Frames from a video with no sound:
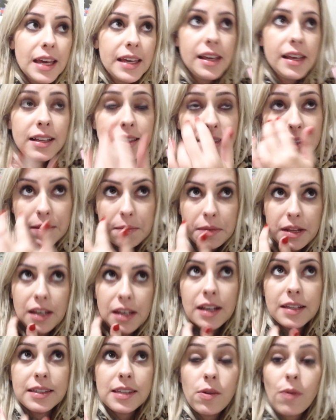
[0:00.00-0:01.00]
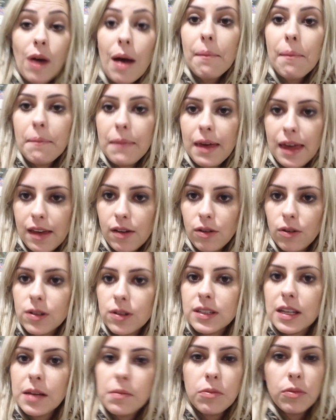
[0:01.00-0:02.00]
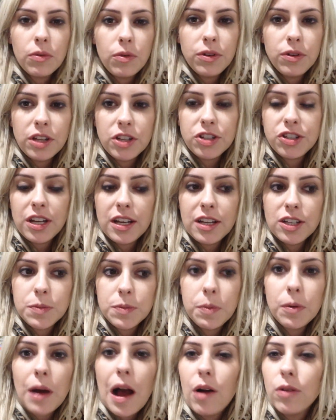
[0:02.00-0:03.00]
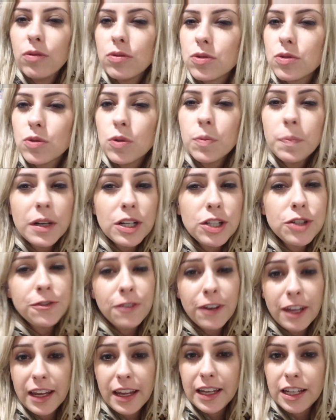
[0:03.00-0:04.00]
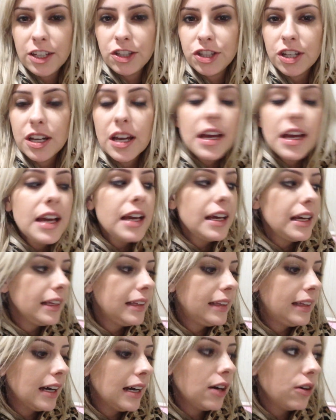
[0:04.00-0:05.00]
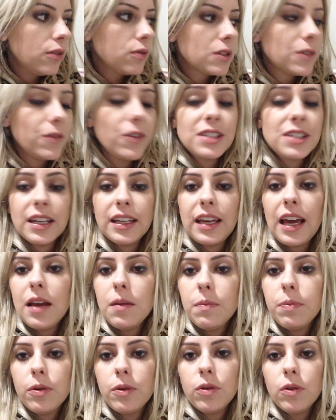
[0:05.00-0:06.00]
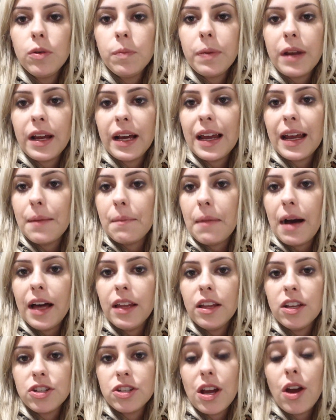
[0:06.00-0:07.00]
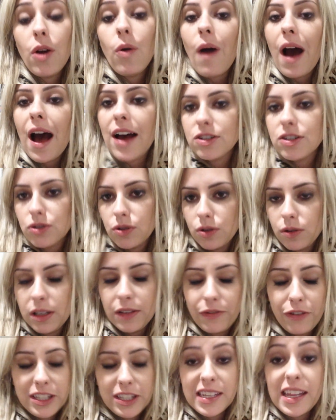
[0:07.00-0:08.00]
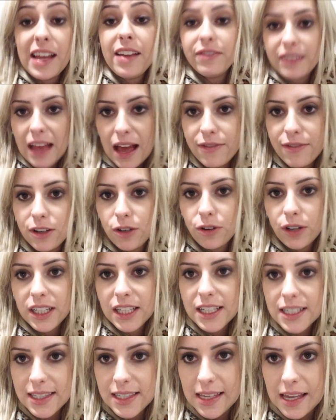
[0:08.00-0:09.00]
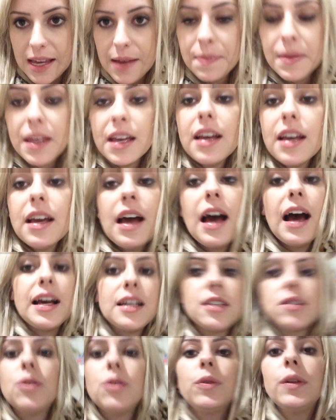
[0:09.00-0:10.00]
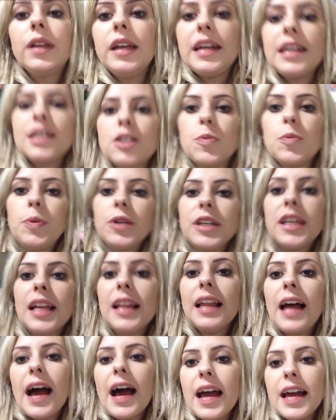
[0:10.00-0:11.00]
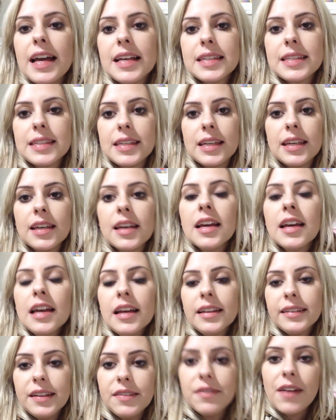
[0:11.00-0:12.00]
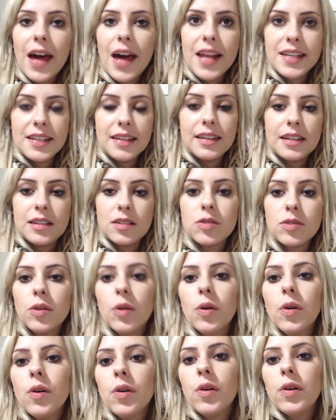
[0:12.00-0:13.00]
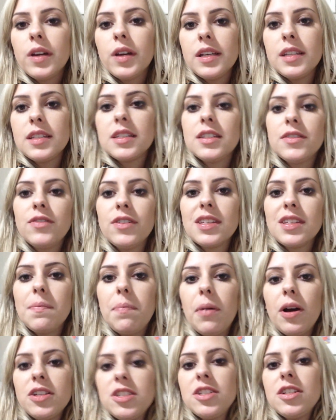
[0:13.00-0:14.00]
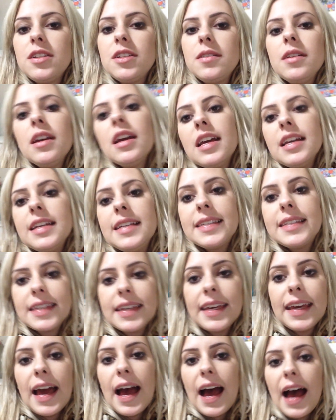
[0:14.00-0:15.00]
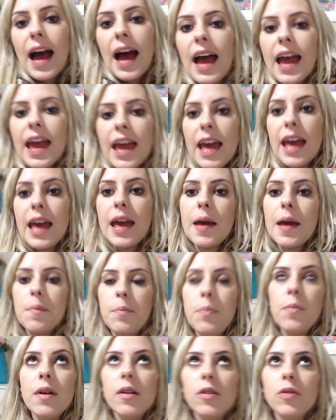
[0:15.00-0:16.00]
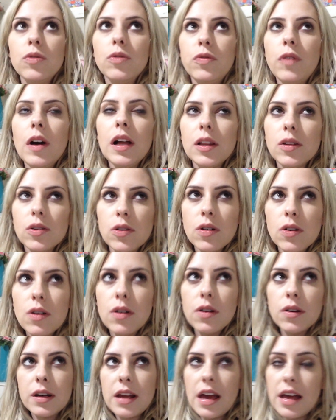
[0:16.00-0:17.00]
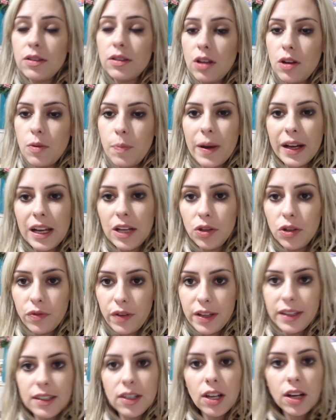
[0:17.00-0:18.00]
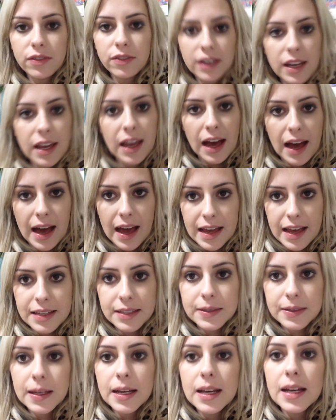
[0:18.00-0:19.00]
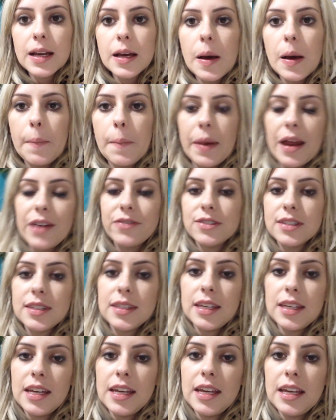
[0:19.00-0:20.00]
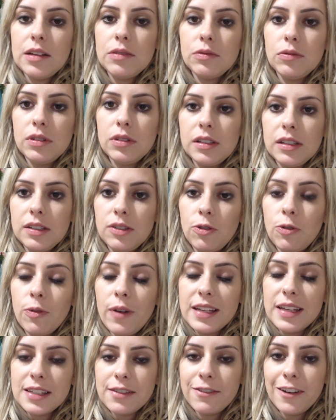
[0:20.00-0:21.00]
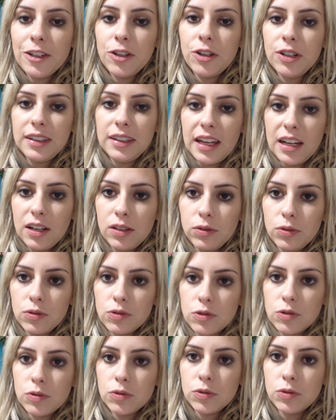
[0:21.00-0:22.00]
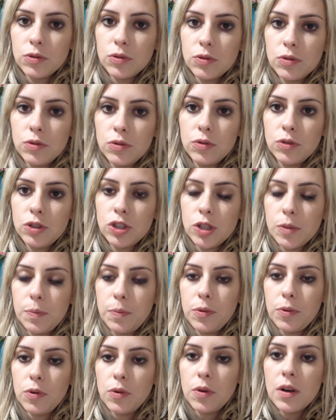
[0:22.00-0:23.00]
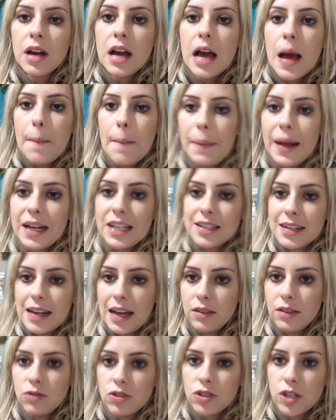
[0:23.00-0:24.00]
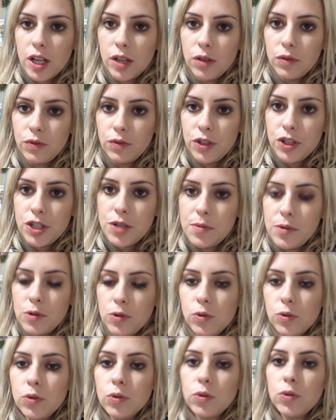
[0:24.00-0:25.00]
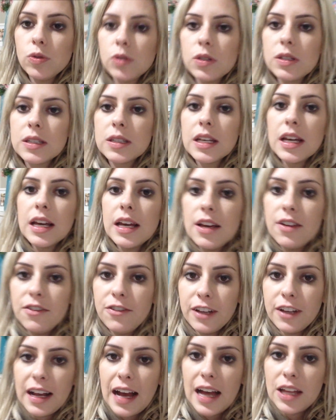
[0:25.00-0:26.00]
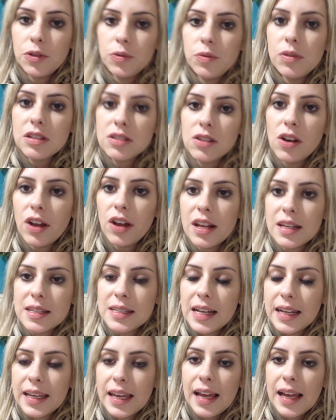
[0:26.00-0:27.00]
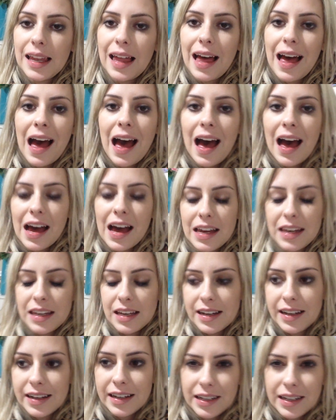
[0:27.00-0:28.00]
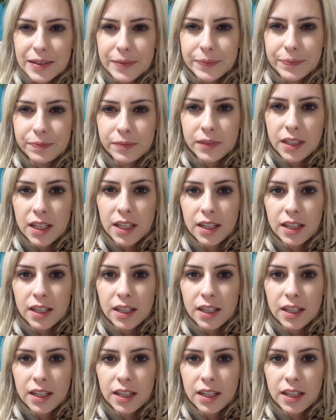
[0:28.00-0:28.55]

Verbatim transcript: E assim, meninas, eu amei, eu gostei muito, achei, tipo, algo super diferente. Então, se você quer ir pro, pra Gramada, eu acho que você deve conhecer a Snowland, porque lá é assim, tem várias atrações e você pode esquiar. É, o valor, é, eu paguei 99 reais pra você... Com esse valor tá incluso, tipo, patinar no gelo 20 minutos, ficar duas horas naquela área hum,